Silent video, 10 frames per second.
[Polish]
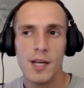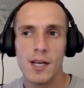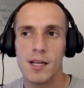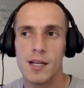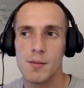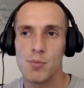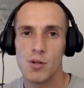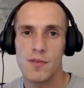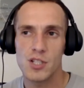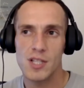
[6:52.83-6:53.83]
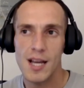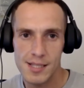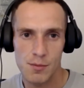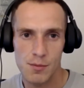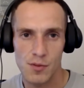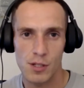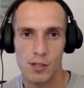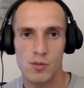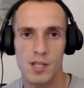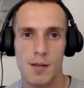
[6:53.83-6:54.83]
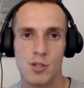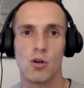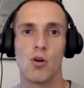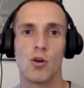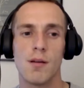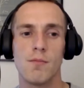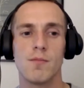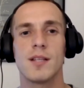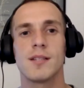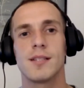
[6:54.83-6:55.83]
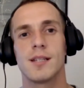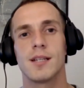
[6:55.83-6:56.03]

e, ponieważ ja jestem z wykształcenia psychologiem, więc,